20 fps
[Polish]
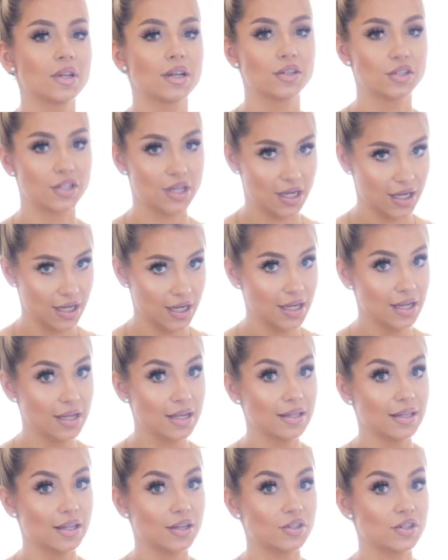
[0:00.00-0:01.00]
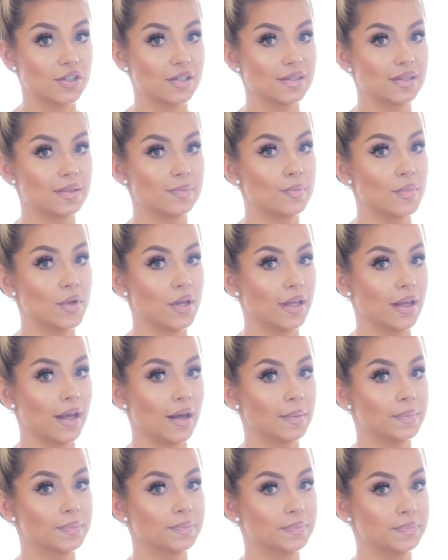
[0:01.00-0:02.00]
także, także
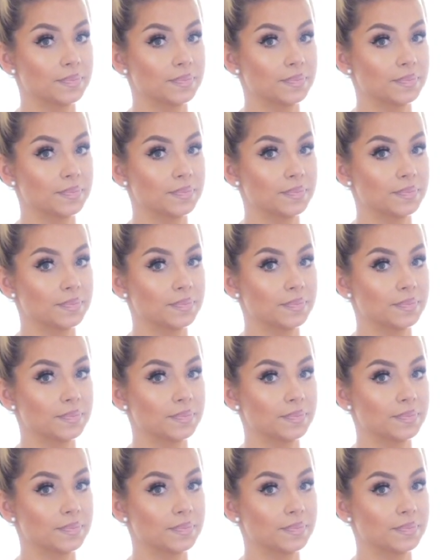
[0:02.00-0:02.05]
zmykam.